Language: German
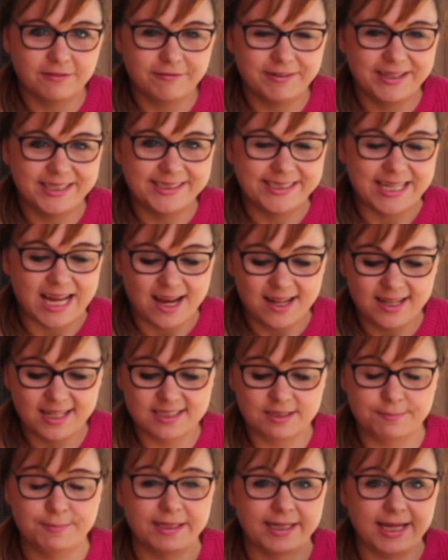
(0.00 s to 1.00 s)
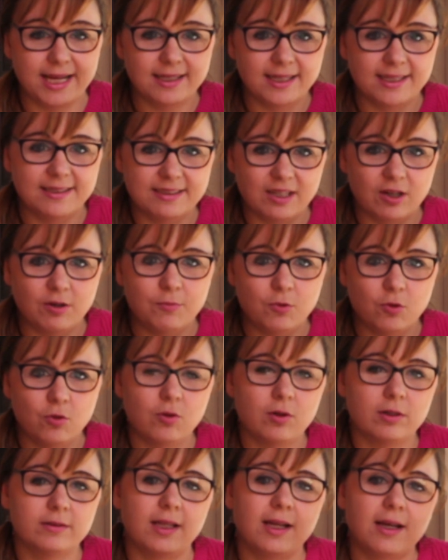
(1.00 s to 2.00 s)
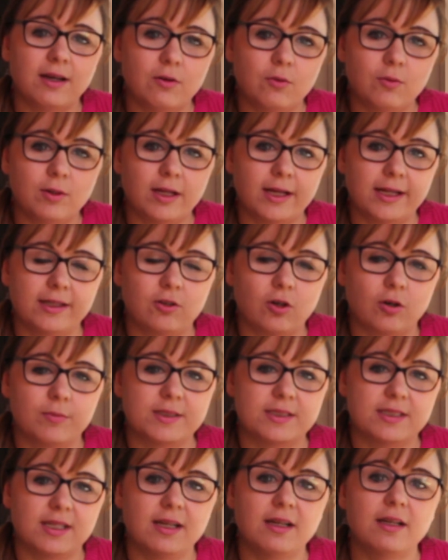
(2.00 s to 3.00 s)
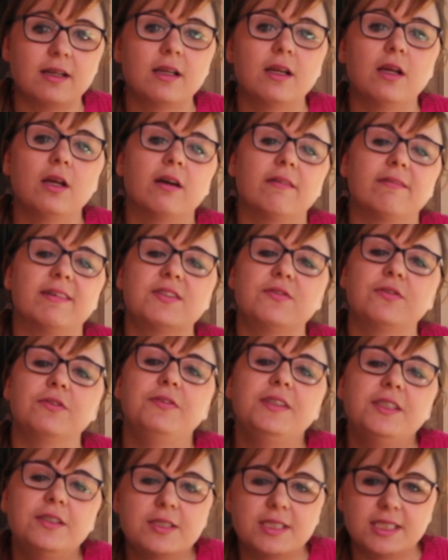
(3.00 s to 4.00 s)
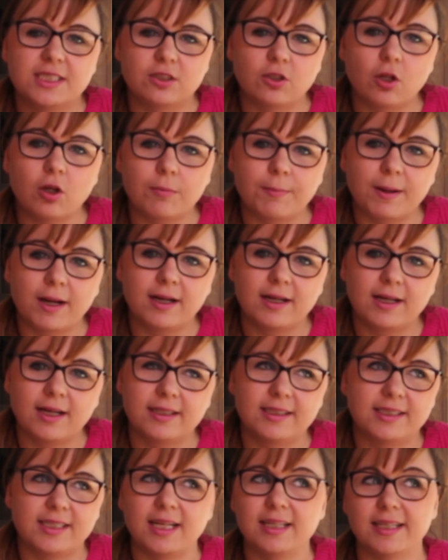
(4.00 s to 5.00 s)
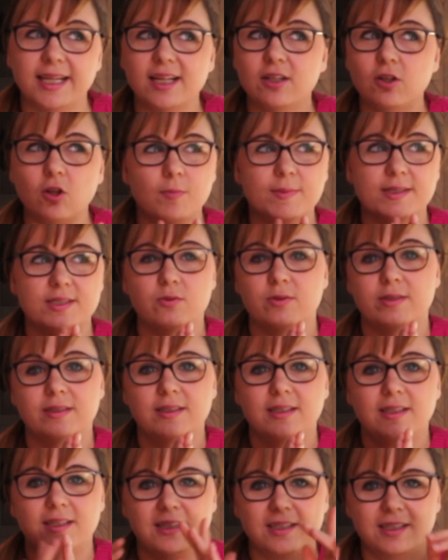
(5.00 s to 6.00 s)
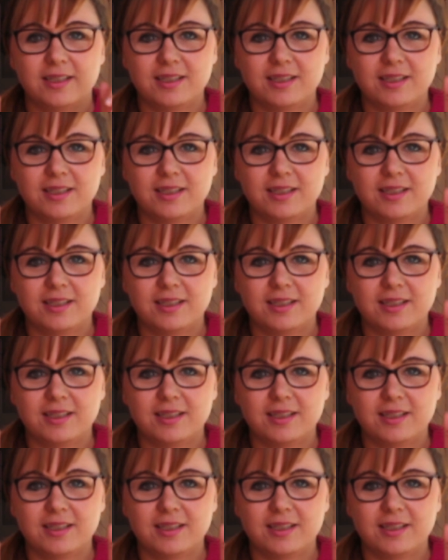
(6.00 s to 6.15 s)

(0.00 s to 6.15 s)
wenn ja, lasst mir gerne einen Daumen hoch da oder einen Kommentar, was für Videos ich noch machen kann. Ich kann gerne nochmal so ein